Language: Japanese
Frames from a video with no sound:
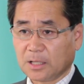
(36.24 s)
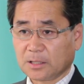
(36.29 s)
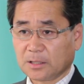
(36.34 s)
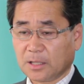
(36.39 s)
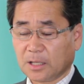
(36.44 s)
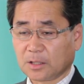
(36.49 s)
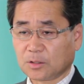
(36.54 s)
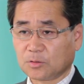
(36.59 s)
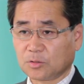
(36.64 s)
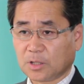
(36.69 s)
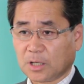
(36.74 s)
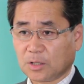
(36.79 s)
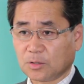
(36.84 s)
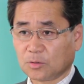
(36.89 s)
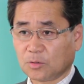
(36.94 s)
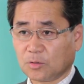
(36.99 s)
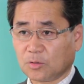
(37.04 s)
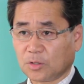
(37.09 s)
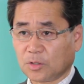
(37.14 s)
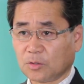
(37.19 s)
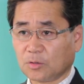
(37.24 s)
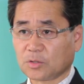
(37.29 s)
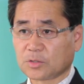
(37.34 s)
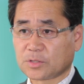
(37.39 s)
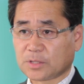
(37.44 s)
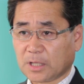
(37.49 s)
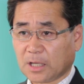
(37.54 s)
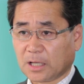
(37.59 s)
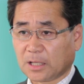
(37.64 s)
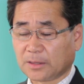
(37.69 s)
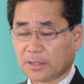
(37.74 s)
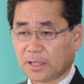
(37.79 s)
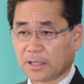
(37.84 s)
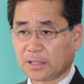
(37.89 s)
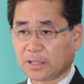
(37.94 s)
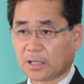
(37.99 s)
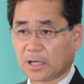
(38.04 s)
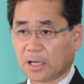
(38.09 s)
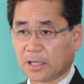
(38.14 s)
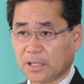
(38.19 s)
でクラウドを利用した
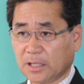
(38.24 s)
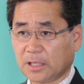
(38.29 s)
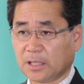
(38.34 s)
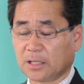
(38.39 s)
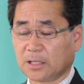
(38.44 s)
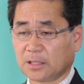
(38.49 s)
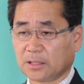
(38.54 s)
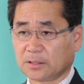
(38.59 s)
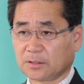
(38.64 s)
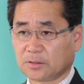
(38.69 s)
何かいい